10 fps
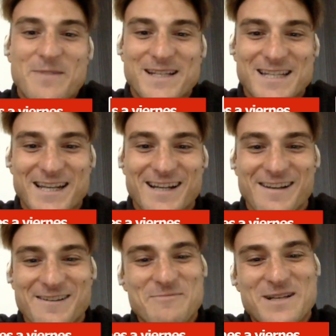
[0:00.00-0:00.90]
va a
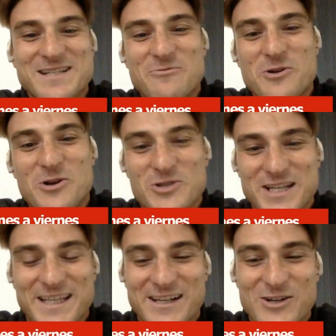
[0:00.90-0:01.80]
ser, va a ser bueno
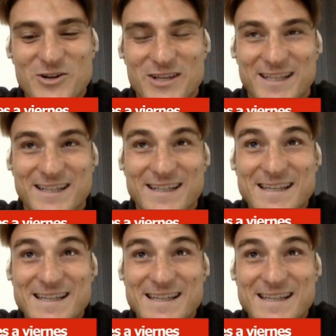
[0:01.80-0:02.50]
seguirlo y,